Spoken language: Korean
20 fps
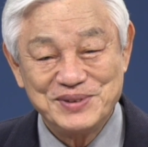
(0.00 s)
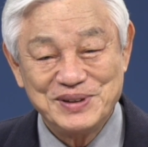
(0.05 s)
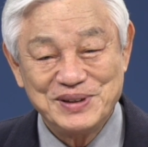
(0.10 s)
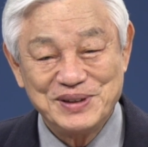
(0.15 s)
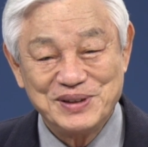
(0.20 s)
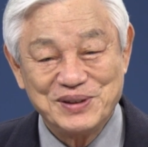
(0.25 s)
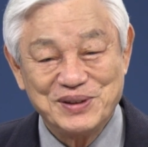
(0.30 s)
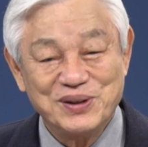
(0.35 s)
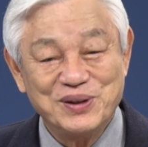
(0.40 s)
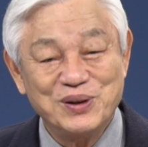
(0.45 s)

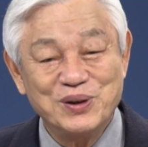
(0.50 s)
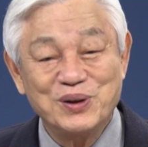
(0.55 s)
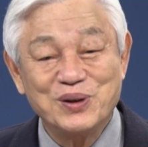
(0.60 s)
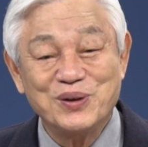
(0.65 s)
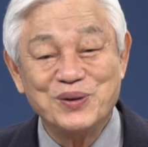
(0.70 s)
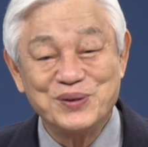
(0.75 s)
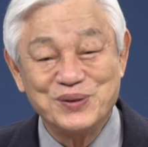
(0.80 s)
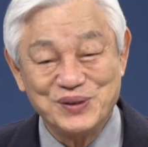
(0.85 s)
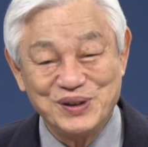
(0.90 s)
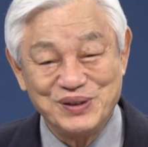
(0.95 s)

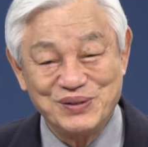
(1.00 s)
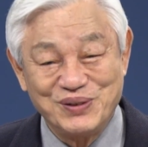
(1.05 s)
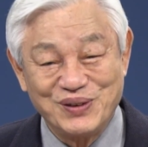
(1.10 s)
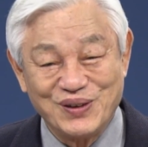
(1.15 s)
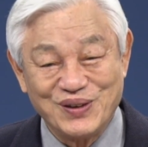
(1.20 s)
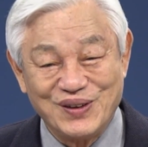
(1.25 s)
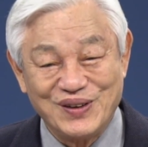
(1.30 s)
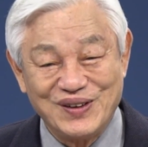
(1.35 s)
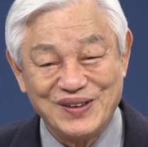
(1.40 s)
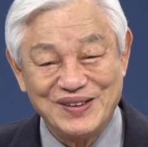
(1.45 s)
더러운 우리
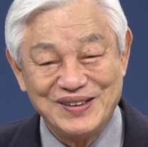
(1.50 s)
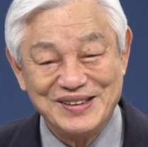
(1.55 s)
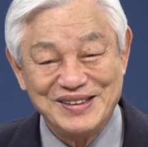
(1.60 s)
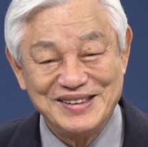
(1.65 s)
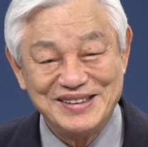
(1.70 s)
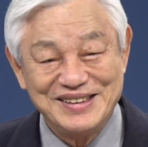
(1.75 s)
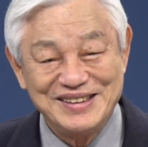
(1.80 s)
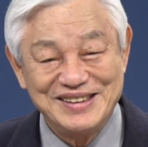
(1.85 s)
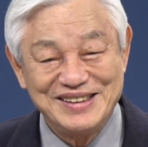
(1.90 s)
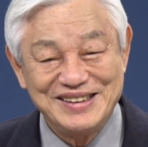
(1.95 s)
보고
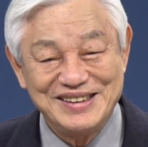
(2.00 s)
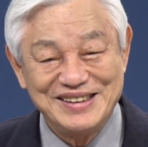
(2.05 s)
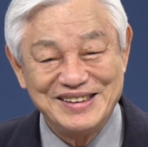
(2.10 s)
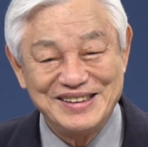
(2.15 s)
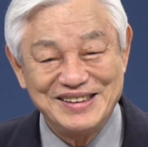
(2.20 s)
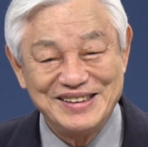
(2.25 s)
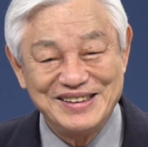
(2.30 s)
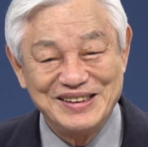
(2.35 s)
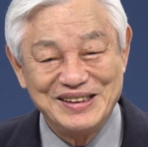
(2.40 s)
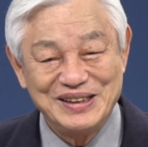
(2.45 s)

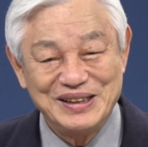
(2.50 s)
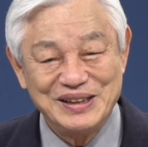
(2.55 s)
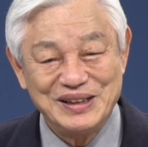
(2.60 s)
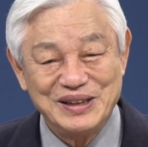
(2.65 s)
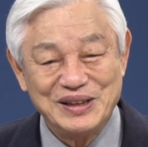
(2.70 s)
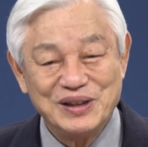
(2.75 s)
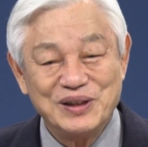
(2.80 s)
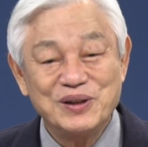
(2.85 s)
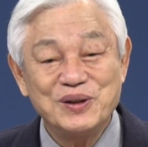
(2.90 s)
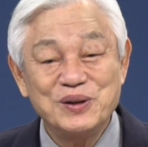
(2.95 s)

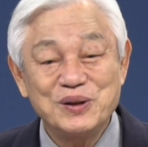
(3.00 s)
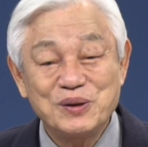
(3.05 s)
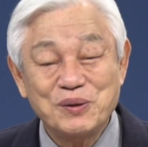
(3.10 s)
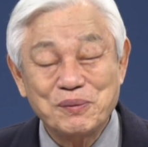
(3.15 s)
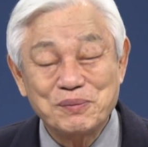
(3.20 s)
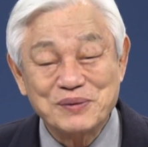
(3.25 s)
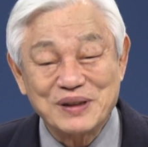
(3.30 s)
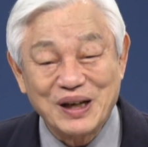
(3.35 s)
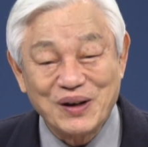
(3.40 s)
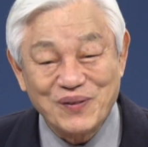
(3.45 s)

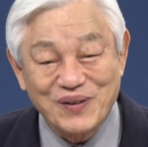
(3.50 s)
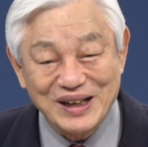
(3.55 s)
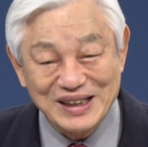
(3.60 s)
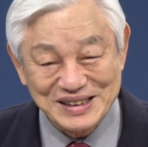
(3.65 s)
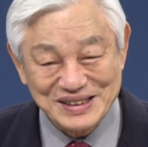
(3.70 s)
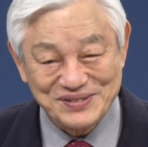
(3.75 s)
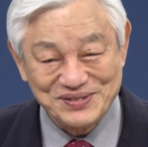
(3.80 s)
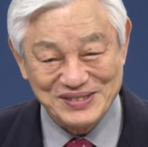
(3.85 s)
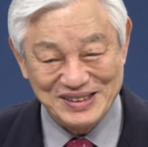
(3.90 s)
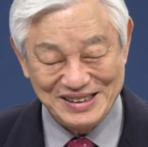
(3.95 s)
의롭다고
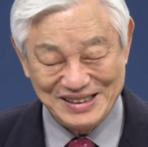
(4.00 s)
하십니다.